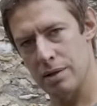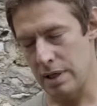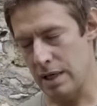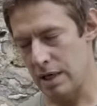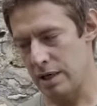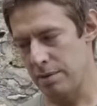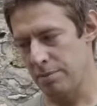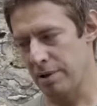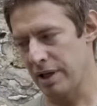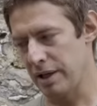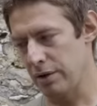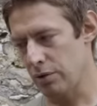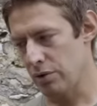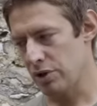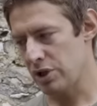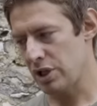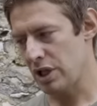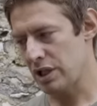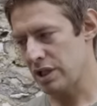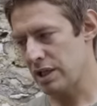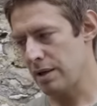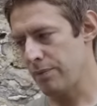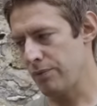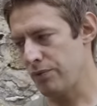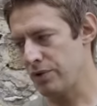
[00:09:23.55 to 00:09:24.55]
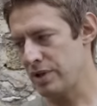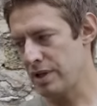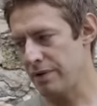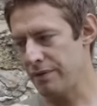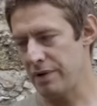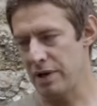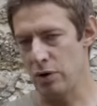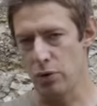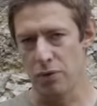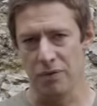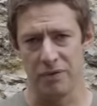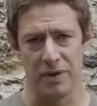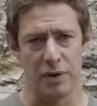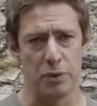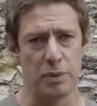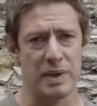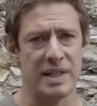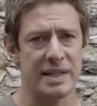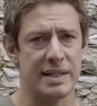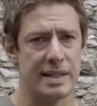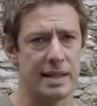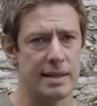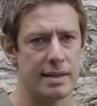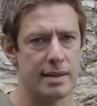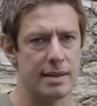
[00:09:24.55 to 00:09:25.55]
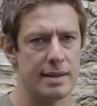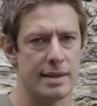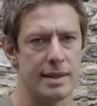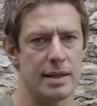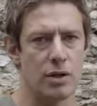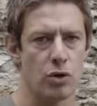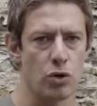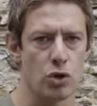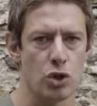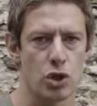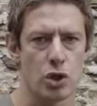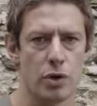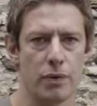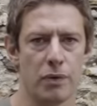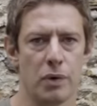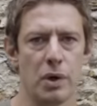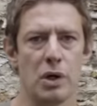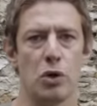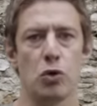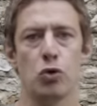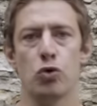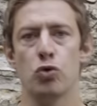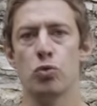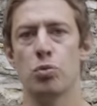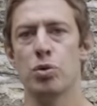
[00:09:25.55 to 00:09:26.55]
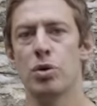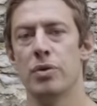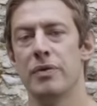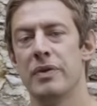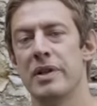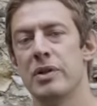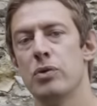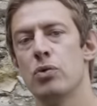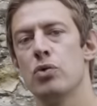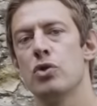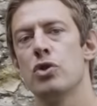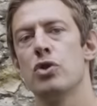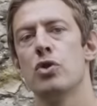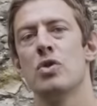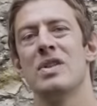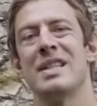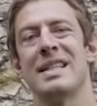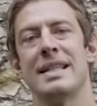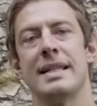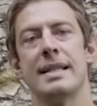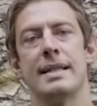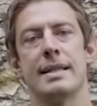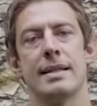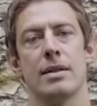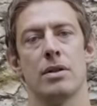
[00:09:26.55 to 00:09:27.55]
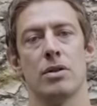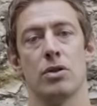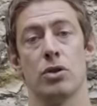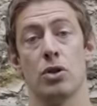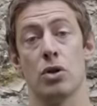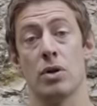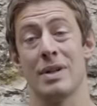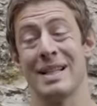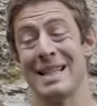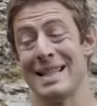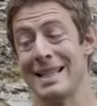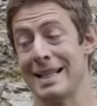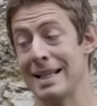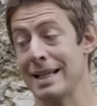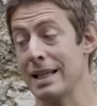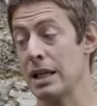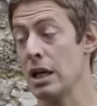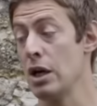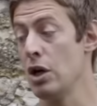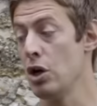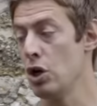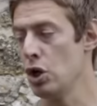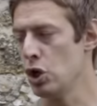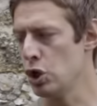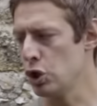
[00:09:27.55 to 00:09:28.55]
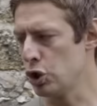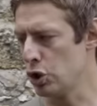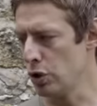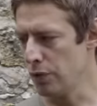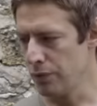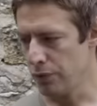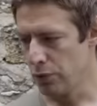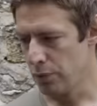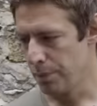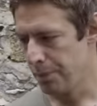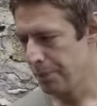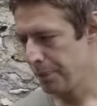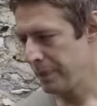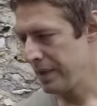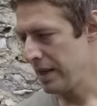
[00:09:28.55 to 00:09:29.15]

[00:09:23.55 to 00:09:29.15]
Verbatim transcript: il y a l'hybride rechargeable, vous avez le V8 550 chevaux et le W12 de 635 chevaux.